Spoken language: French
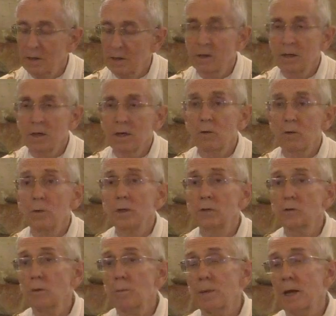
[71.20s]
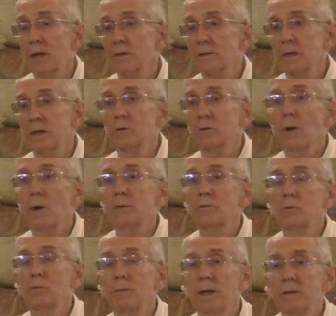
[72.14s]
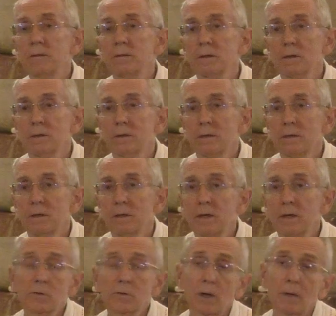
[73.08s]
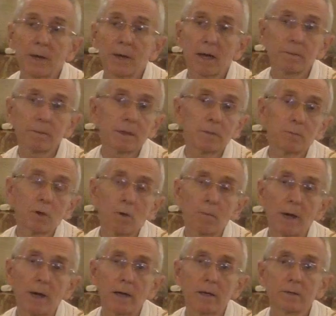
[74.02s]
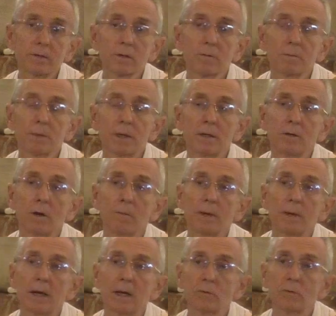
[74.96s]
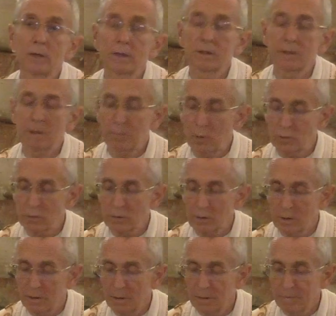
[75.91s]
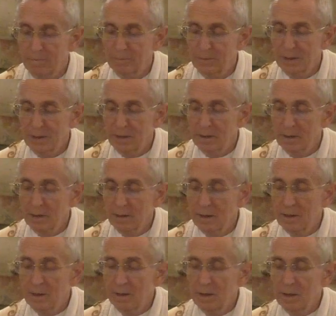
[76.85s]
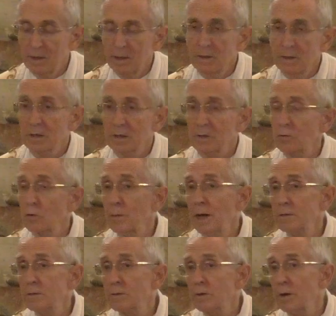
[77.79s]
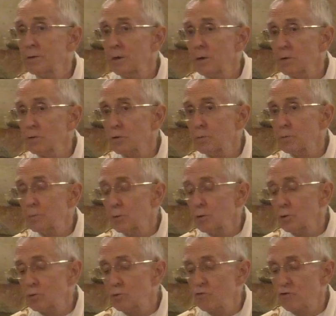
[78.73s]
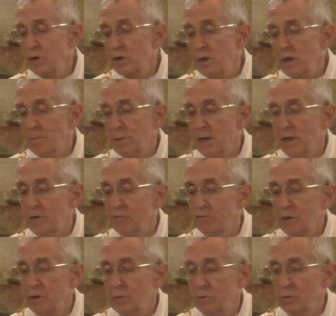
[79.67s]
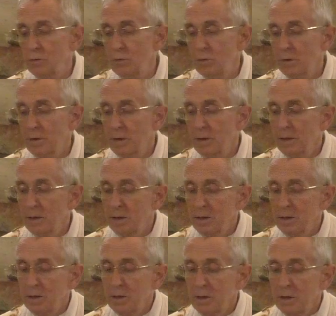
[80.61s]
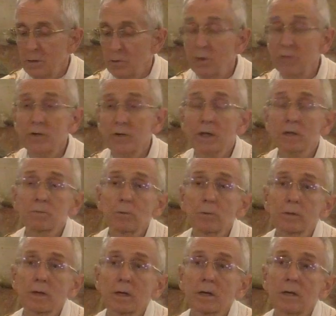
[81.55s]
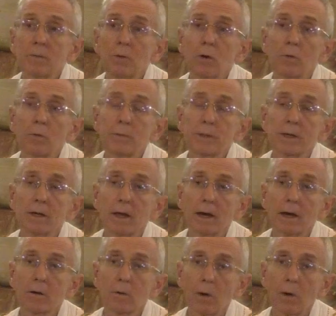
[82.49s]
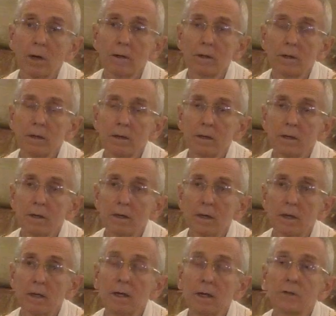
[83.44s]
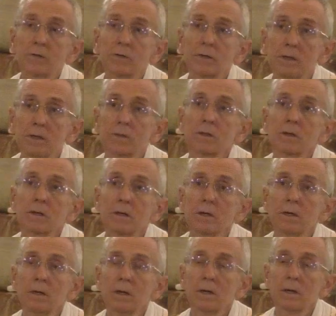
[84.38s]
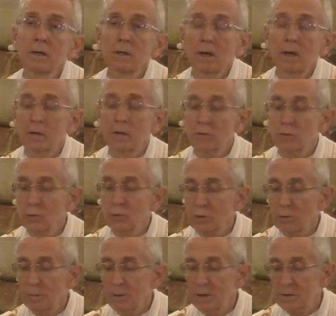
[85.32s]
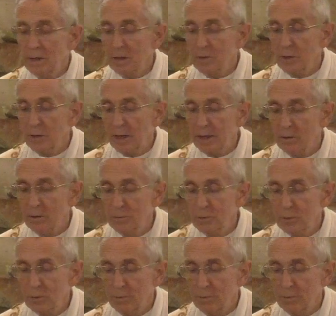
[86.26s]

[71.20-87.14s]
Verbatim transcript: Lui se place à la droite du Maître, et cela paraît même normal et, et normal à tous les apôtres. Saint Thomas attend un ordre pour toucher les plaies de Jésus. Lui vient spontanément au pied de la croix, et il assiste à tout ce mystère de la rédemption.